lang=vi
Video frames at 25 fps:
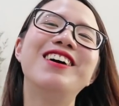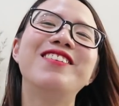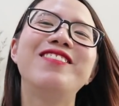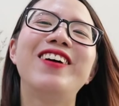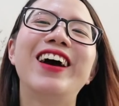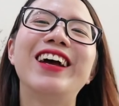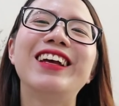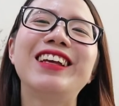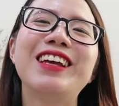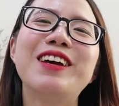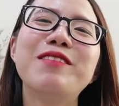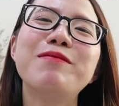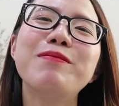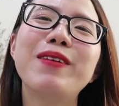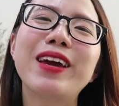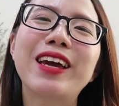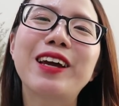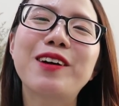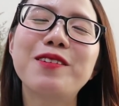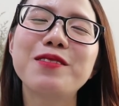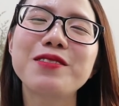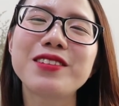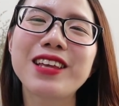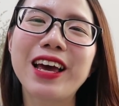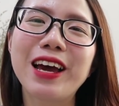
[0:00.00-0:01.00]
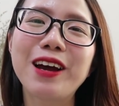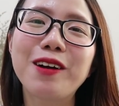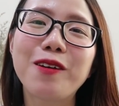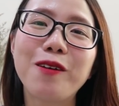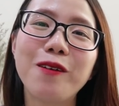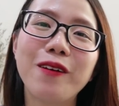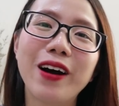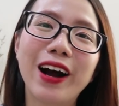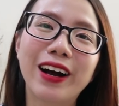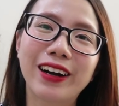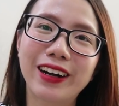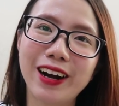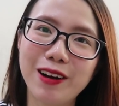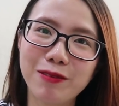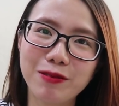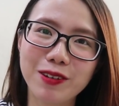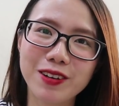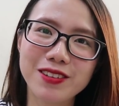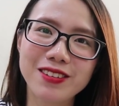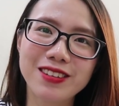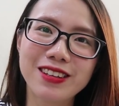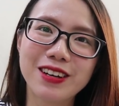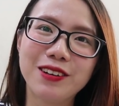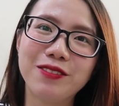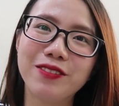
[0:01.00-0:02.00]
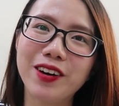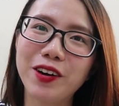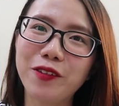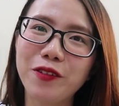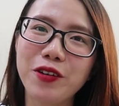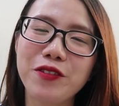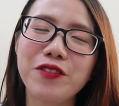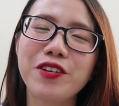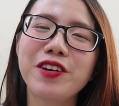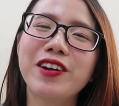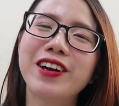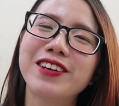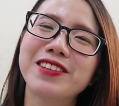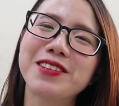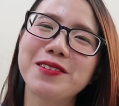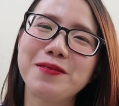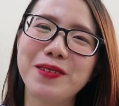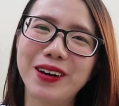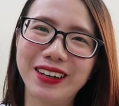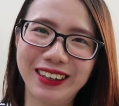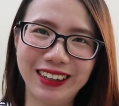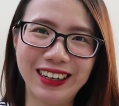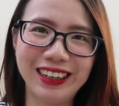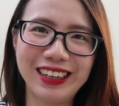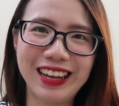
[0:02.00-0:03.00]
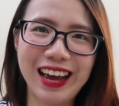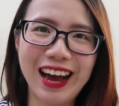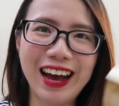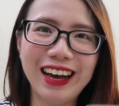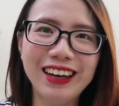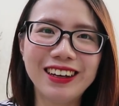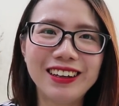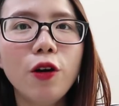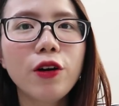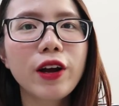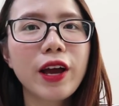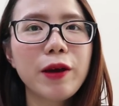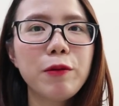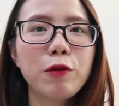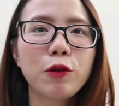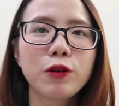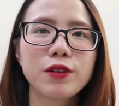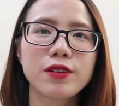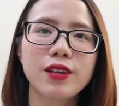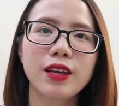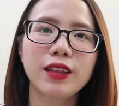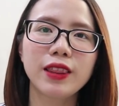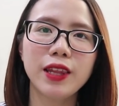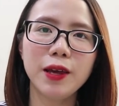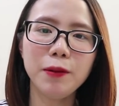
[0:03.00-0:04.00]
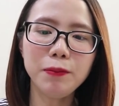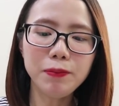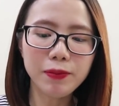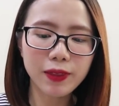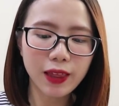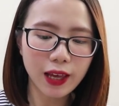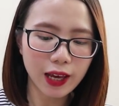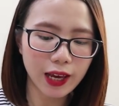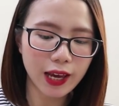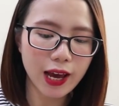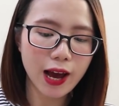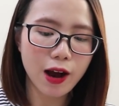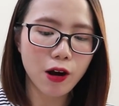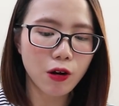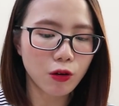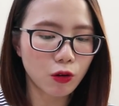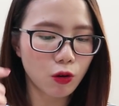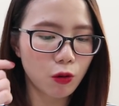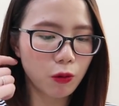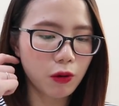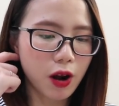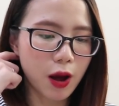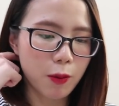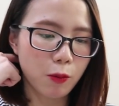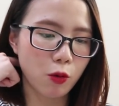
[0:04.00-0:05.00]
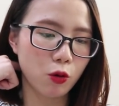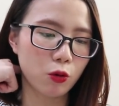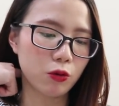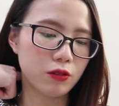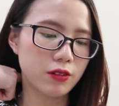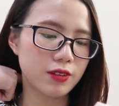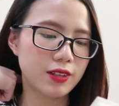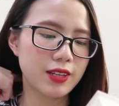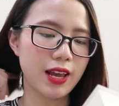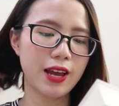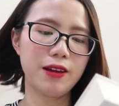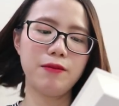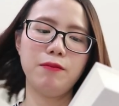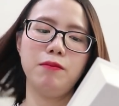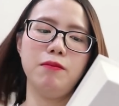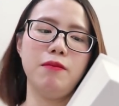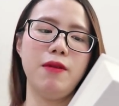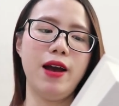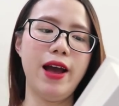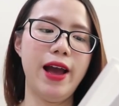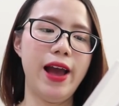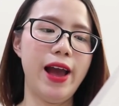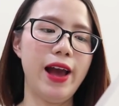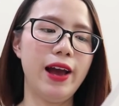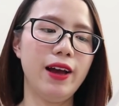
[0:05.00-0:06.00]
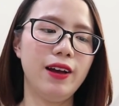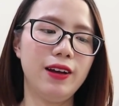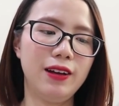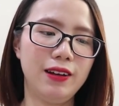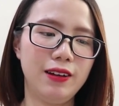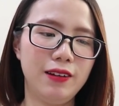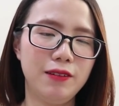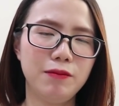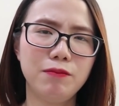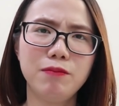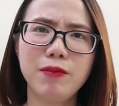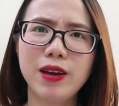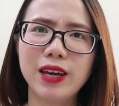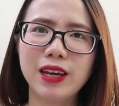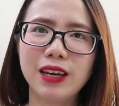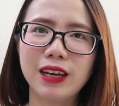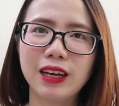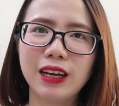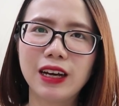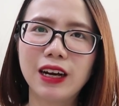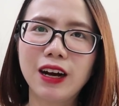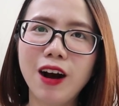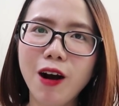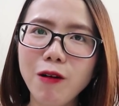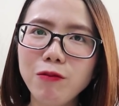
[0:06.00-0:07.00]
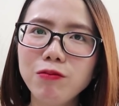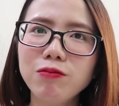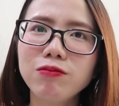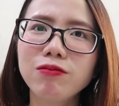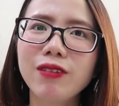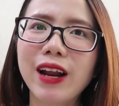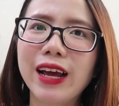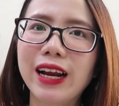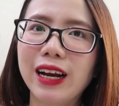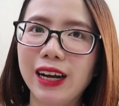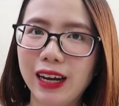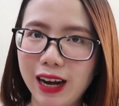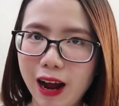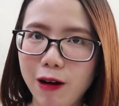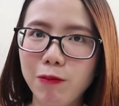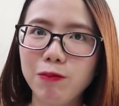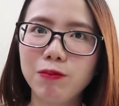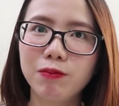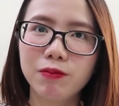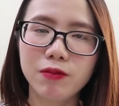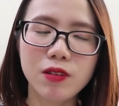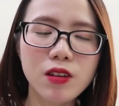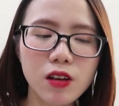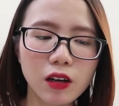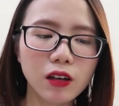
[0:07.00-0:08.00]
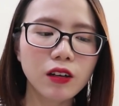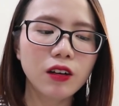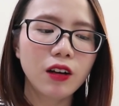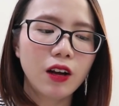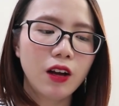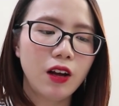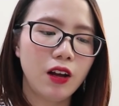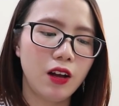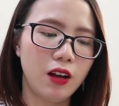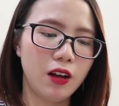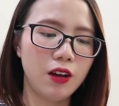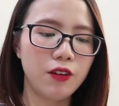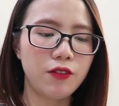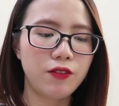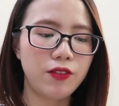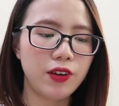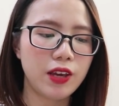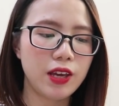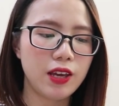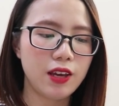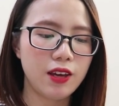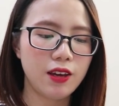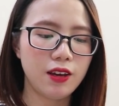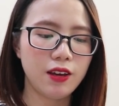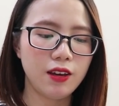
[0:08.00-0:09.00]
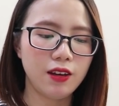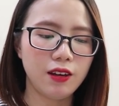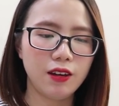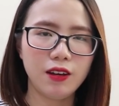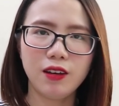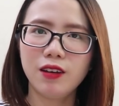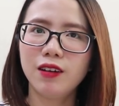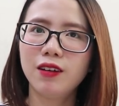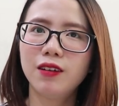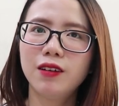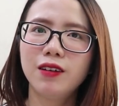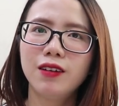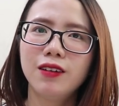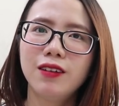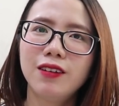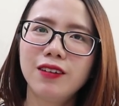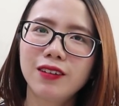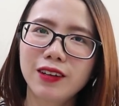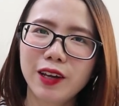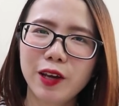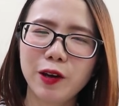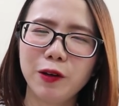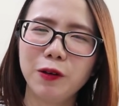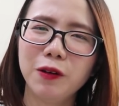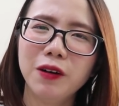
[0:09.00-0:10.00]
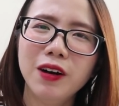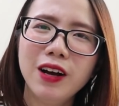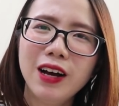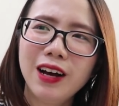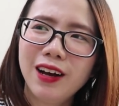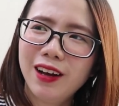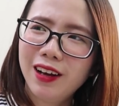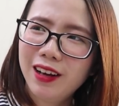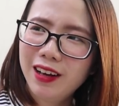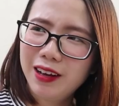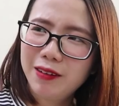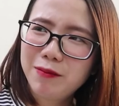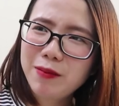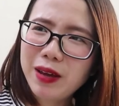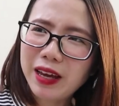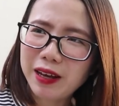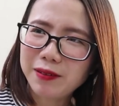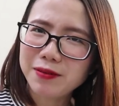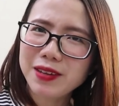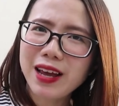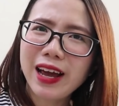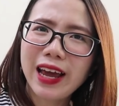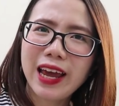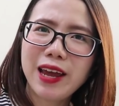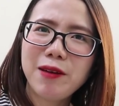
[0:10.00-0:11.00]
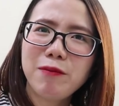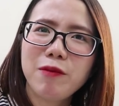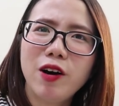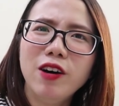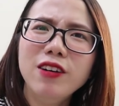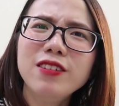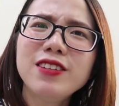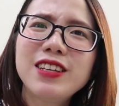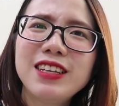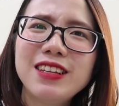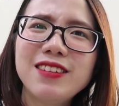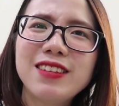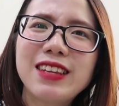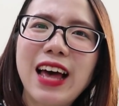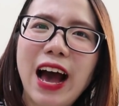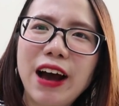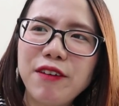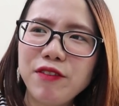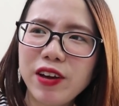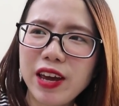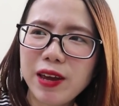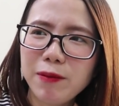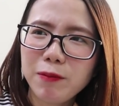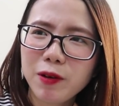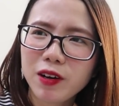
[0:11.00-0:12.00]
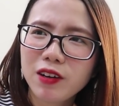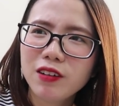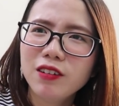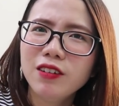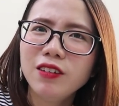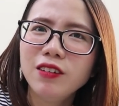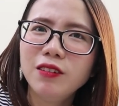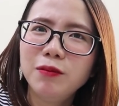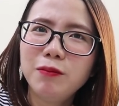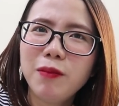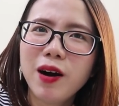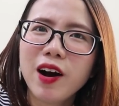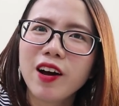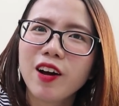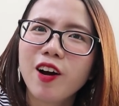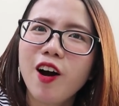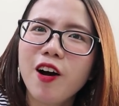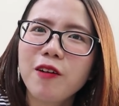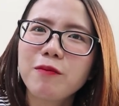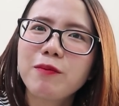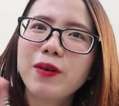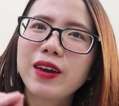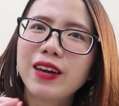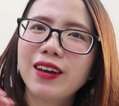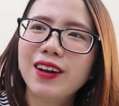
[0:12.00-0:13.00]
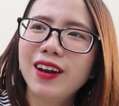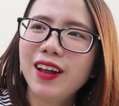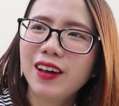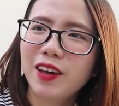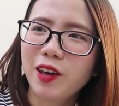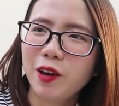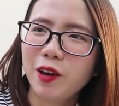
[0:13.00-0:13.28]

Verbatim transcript: Và yeah, mình cũng sẽ cố gắng đọc nó sớm và review nó cho mọi người nha. Ok, một cuốn sách tiếp theo cũng là một cuốn sách mà mình không định đọc, nhưng vì kiểu mình cảm giác em nó ở trên giá và em cứ mời gọi mình ấy là